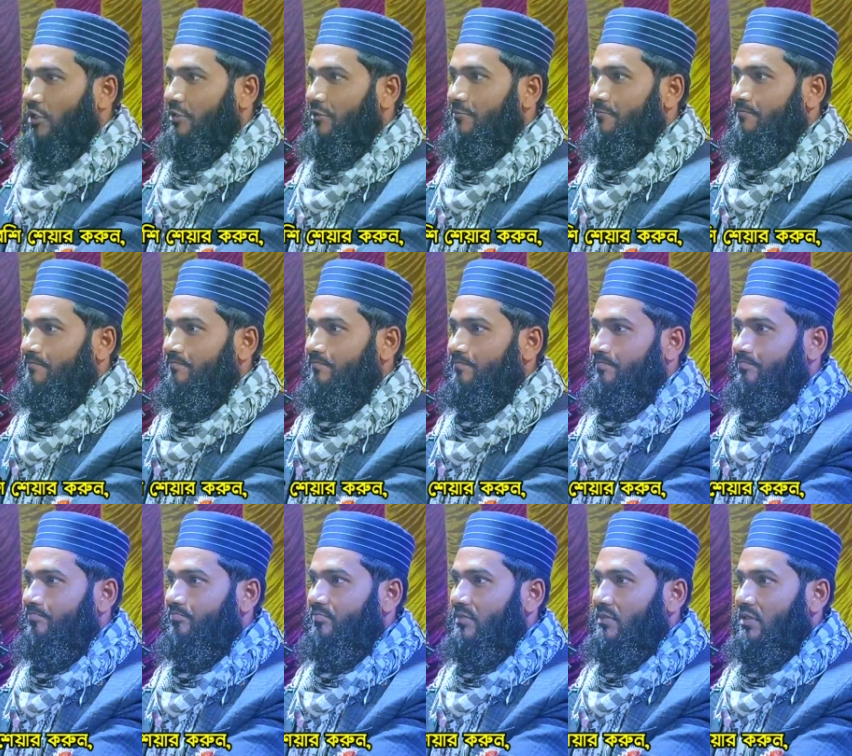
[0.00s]
হয়
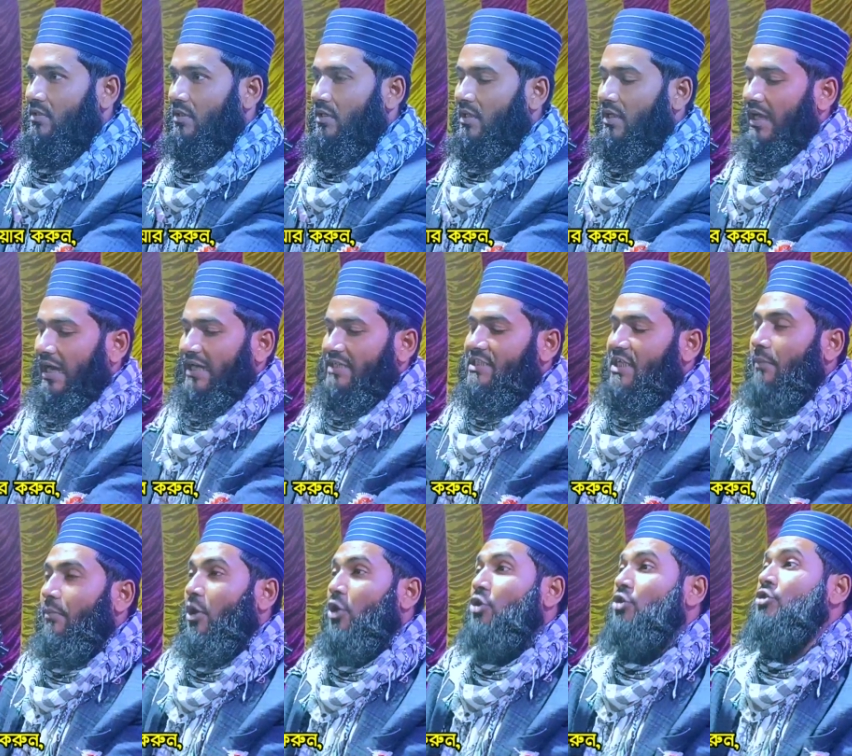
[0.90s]
আচ্ছা
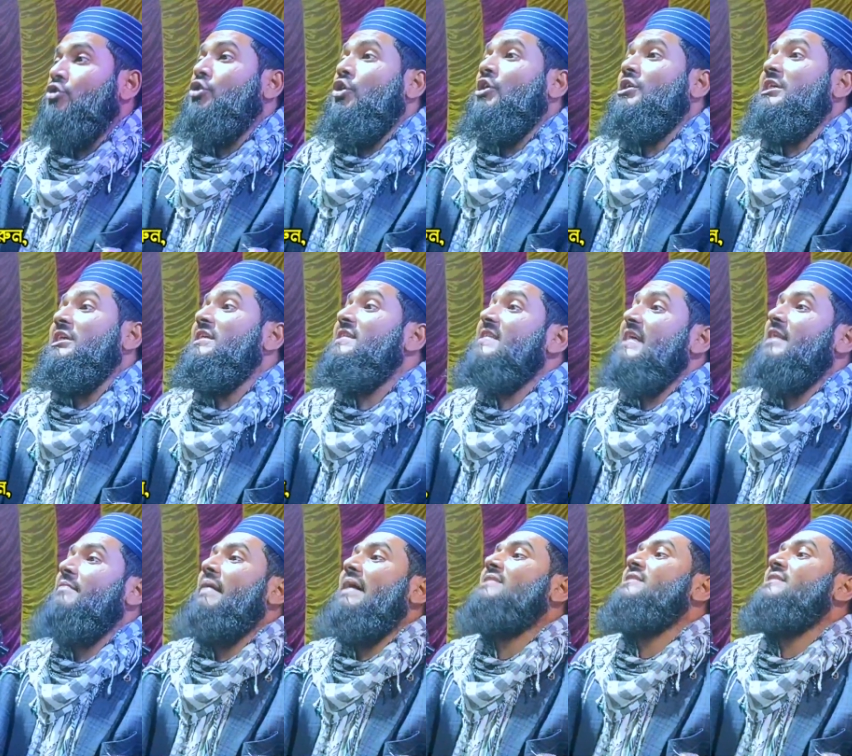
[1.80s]
বলুন তো কিসের